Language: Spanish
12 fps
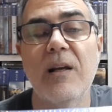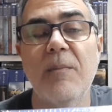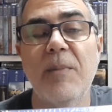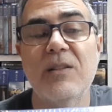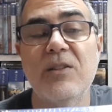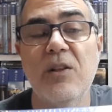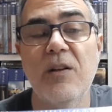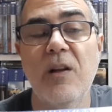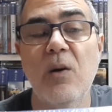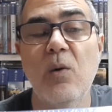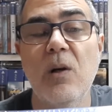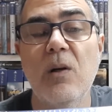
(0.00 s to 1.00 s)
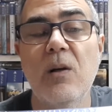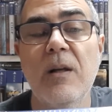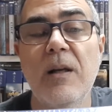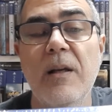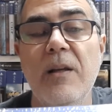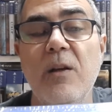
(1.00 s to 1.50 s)
expansiones del juego
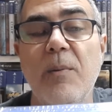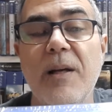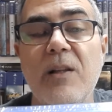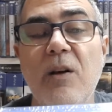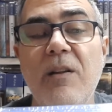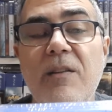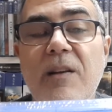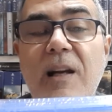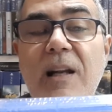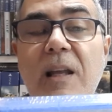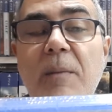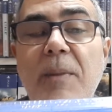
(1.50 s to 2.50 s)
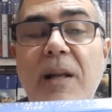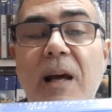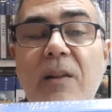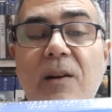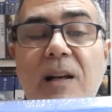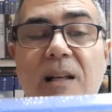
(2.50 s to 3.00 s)
y objetos adicionales
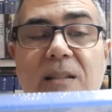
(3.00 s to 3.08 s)
inspirados en la